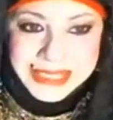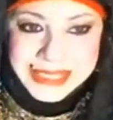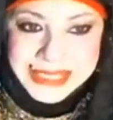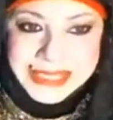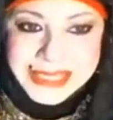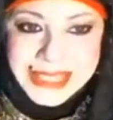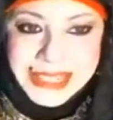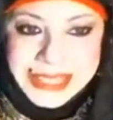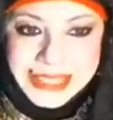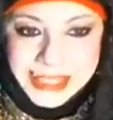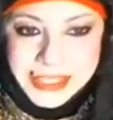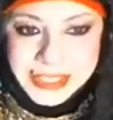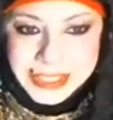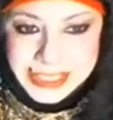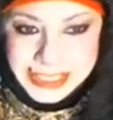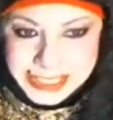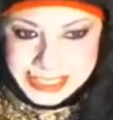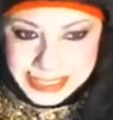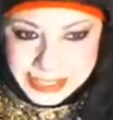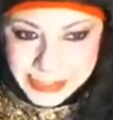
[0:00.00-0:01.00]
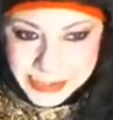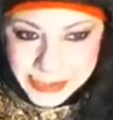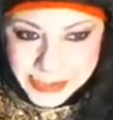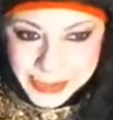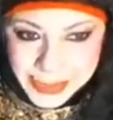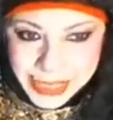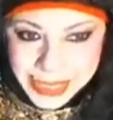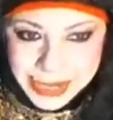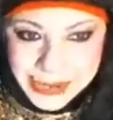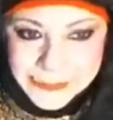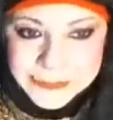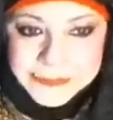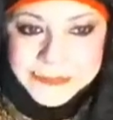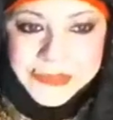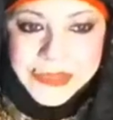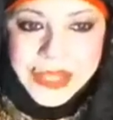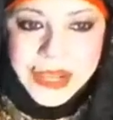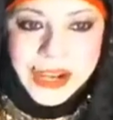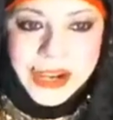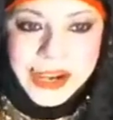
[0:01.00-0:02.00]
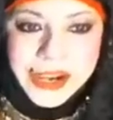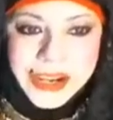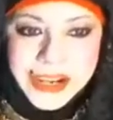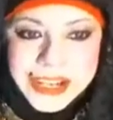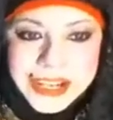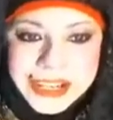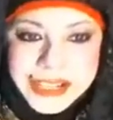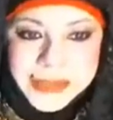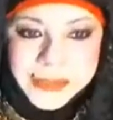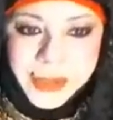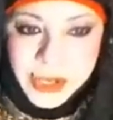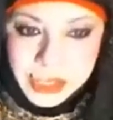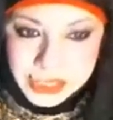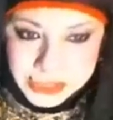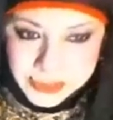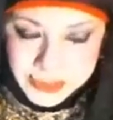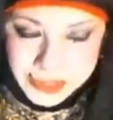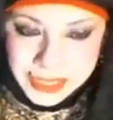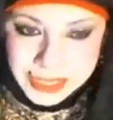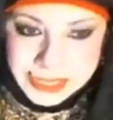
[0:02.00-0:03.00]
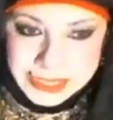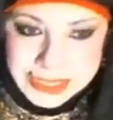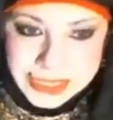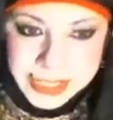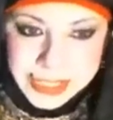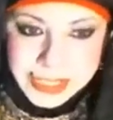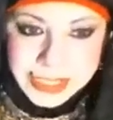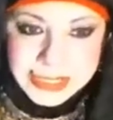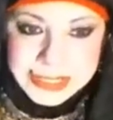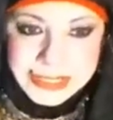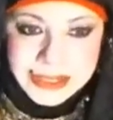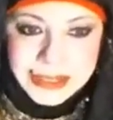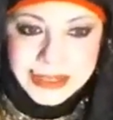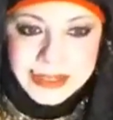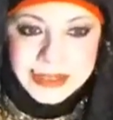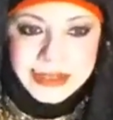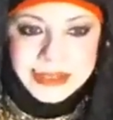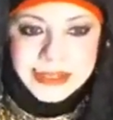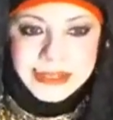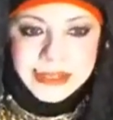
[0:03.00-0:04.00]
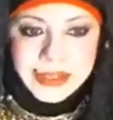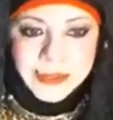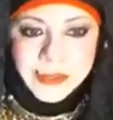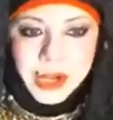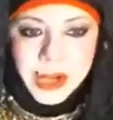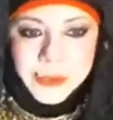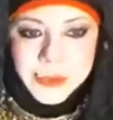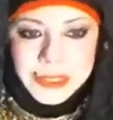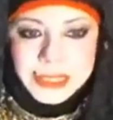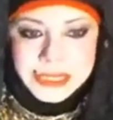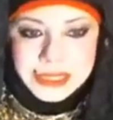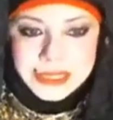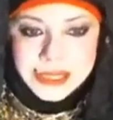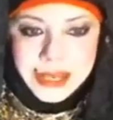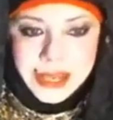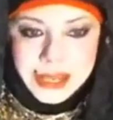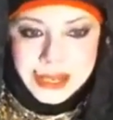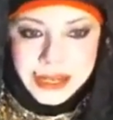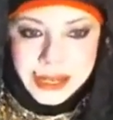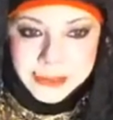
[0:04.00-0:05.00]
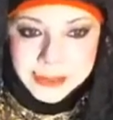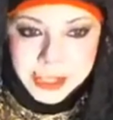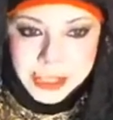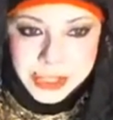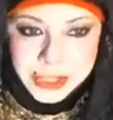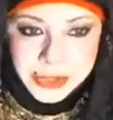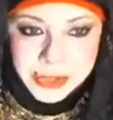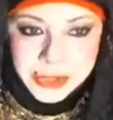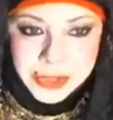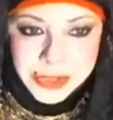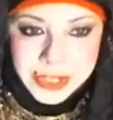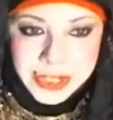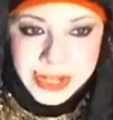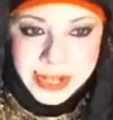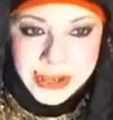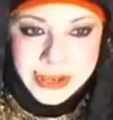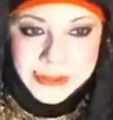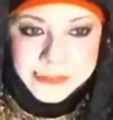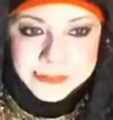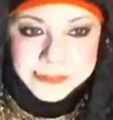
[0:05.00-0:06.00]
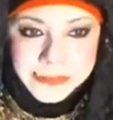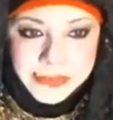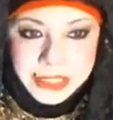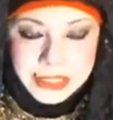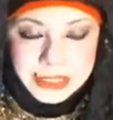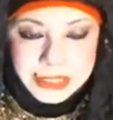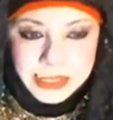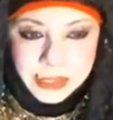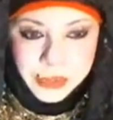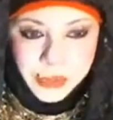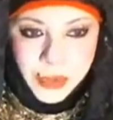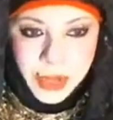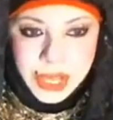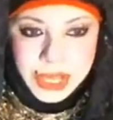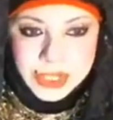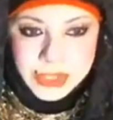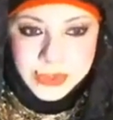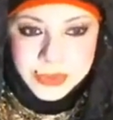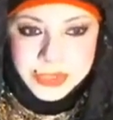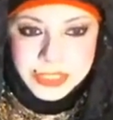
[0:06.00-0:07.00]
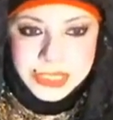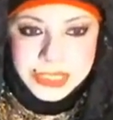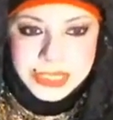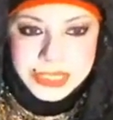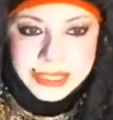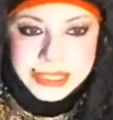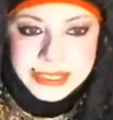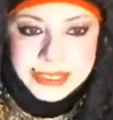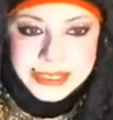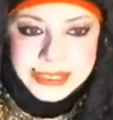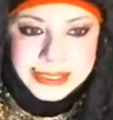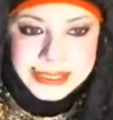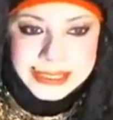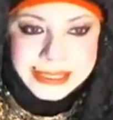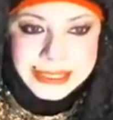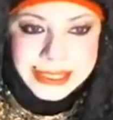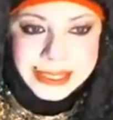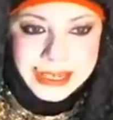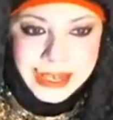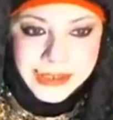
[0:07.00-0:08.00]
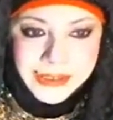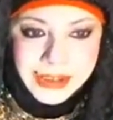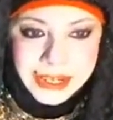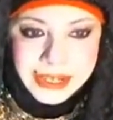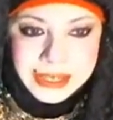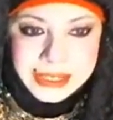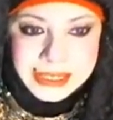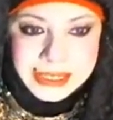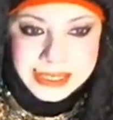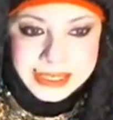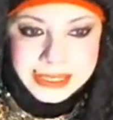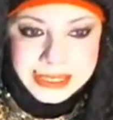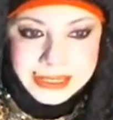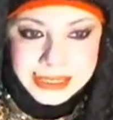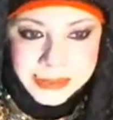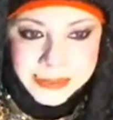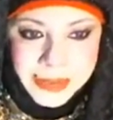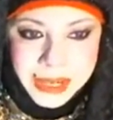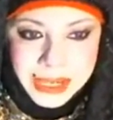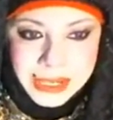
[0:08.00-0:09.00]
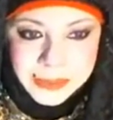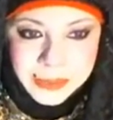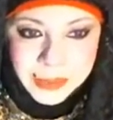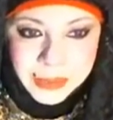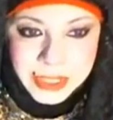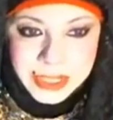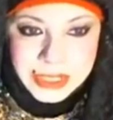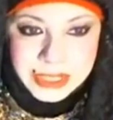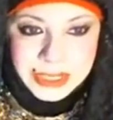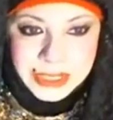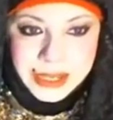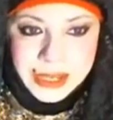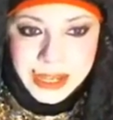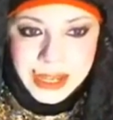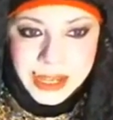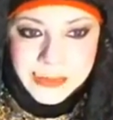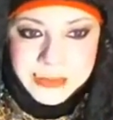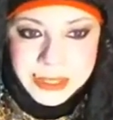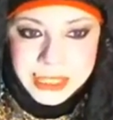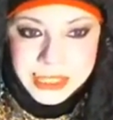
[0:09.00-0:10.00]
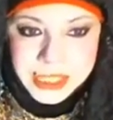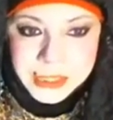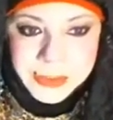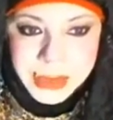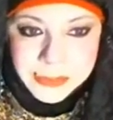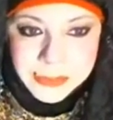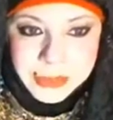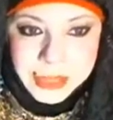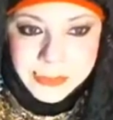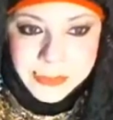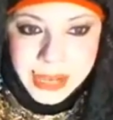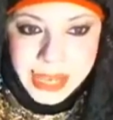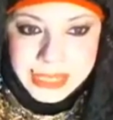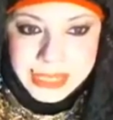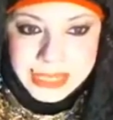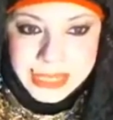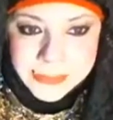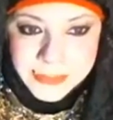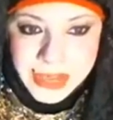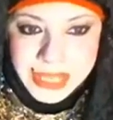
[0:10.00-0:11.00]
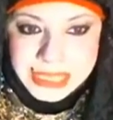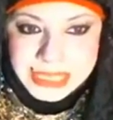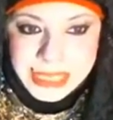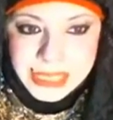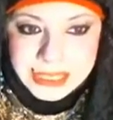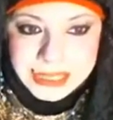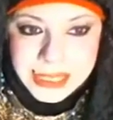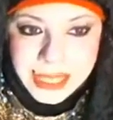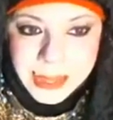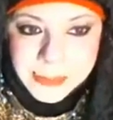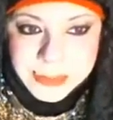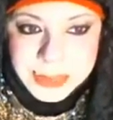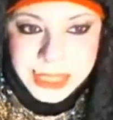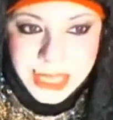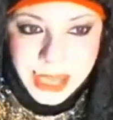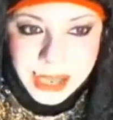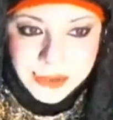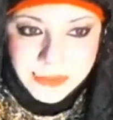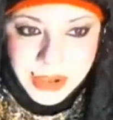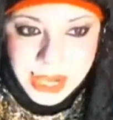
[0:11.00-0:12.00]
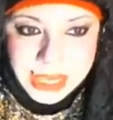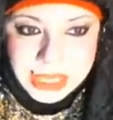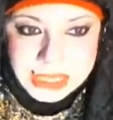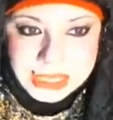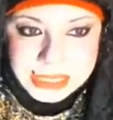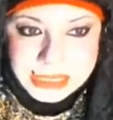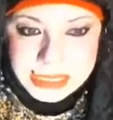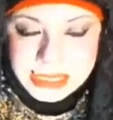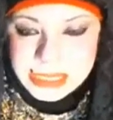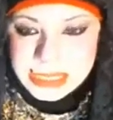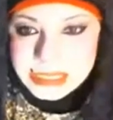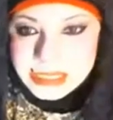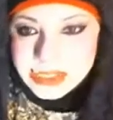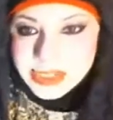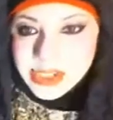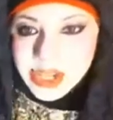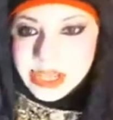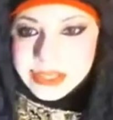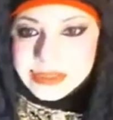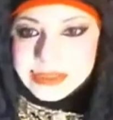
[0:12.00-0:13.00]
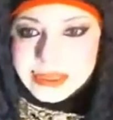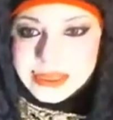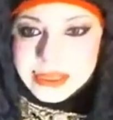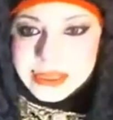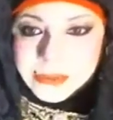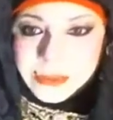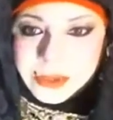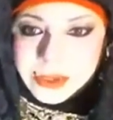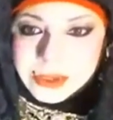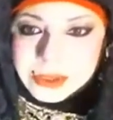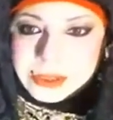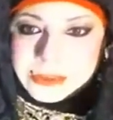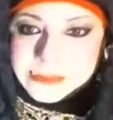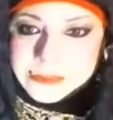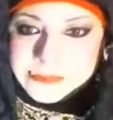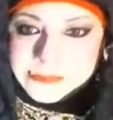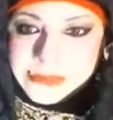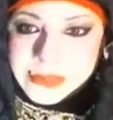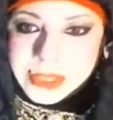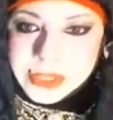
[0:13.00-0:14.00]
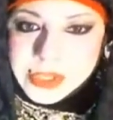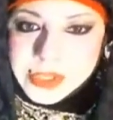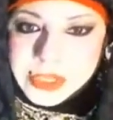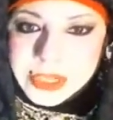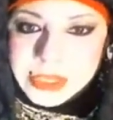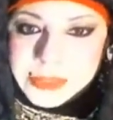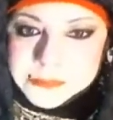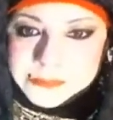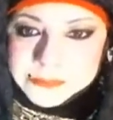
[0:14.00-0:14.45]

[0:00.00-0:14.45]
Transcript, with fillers: चलें जी ठीक हो गया और बहुत ही प्यारा सा शेर था मोहम्मद अदनान आपका शुक्रिया इतनी दुआएं जो दी हैं इसके अलावा असद इकबाल मुगल आपने कहा जब आपके माइक के पास आती है आपकी आवाज कट जाती है बहुत चले